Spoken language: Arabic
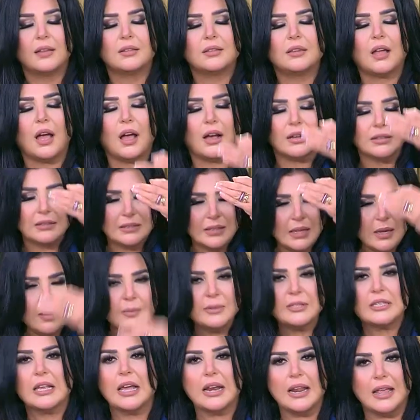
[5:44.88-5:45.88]

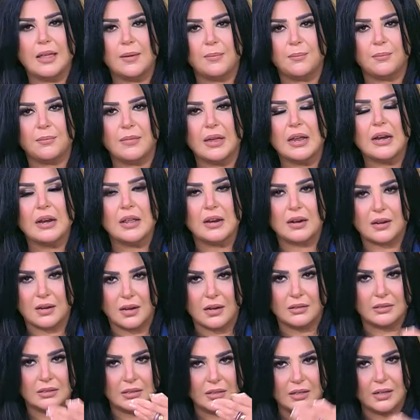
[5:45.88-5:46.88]
تعظيم سلام
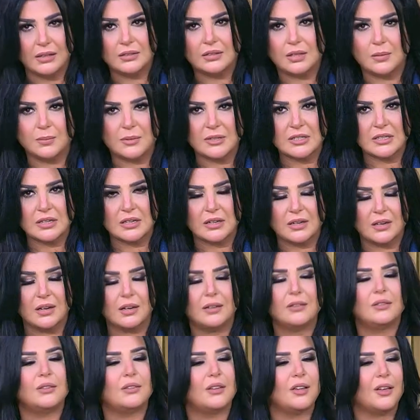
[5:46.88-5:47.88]
للرياضيات
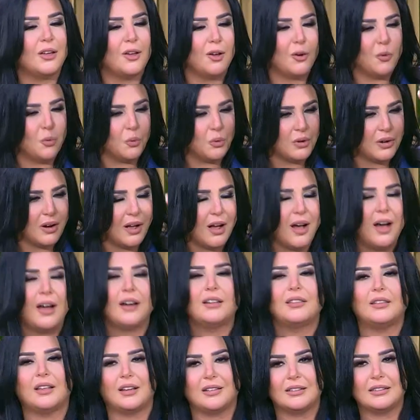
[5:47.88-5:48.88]
المصريات
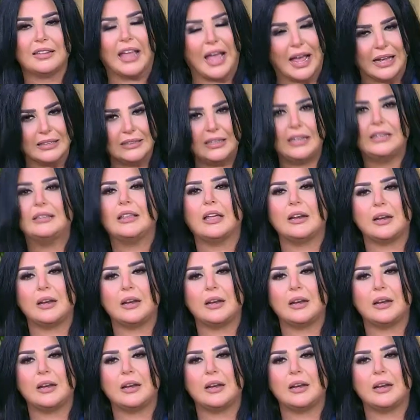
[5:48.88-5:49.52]
والنهارده تحديدا